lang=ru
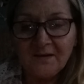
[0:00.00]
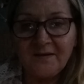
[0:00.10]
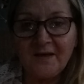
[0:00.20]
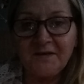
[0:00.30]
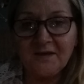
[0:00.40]

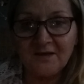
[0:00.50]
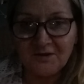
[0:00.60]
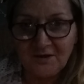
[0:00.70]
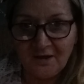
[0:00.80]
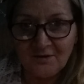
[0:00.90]
дети
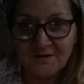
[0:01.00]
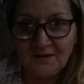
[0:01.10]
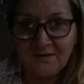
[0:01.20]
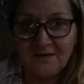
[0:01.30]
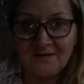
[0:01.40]

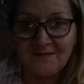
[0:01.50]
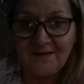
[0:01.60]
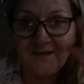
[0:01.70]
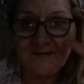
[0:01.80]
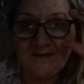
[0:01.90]
рождаются с
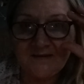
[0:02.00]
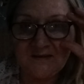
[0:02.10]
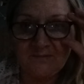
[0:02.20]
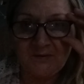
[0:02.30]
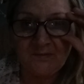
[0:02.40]

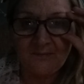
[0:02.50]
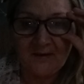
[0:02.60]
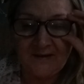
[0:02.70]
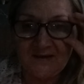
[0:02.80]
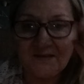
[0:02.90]
неизлечимыми
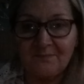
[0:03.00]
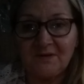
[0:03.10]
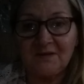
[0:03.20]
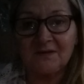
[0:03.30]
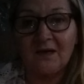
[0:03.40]
болезнями
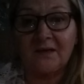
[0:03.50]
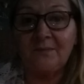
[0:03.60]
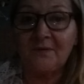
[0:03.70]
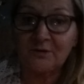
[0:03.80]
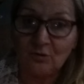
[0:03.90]
и с
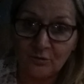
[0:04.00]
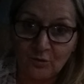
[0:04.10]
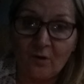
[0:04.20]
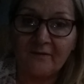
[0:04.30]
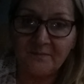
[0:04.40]
какими-то
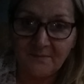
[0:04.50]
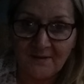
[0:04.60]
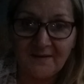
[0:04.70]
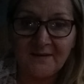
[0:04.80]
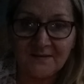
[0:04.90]
новыми
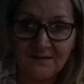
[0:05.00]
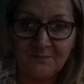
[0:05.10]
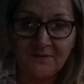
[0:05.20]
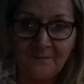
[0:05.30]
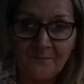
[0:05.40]

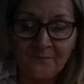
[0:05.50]
болезнями.